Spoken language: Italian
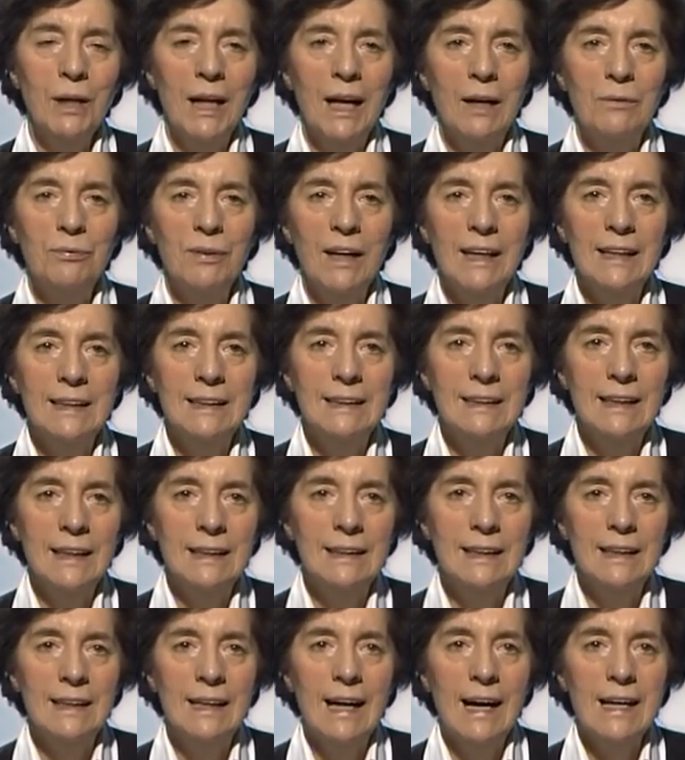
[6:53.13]
nella
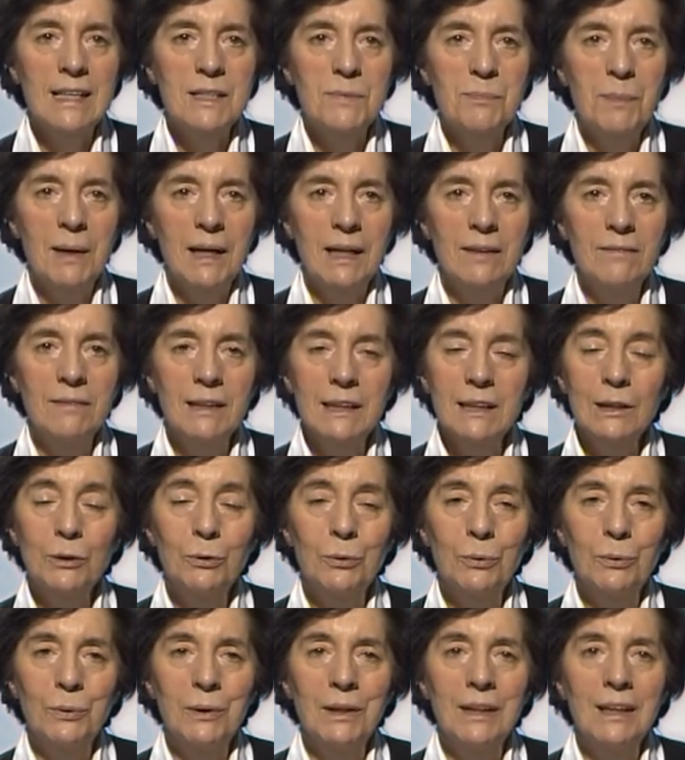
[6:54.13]
festa di Gaspare
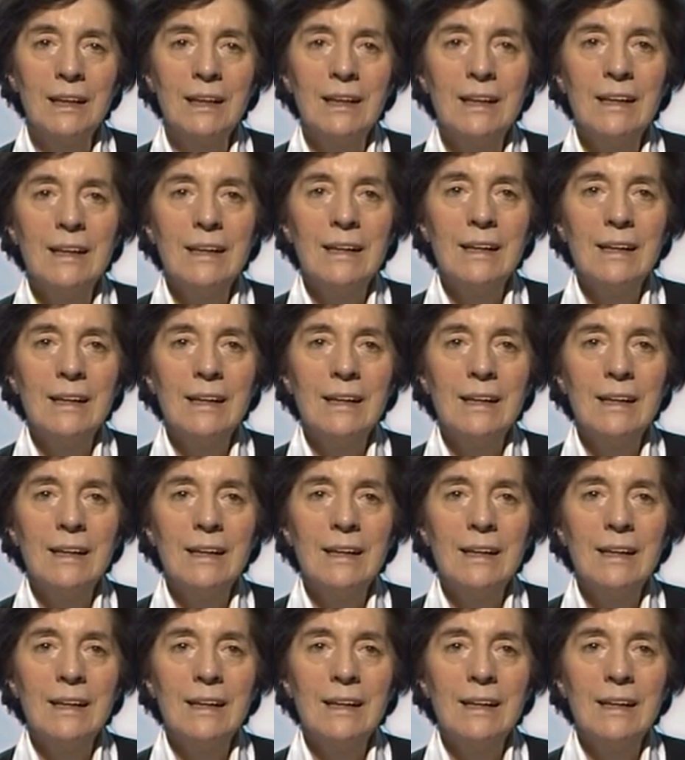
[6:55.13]
Bertoni,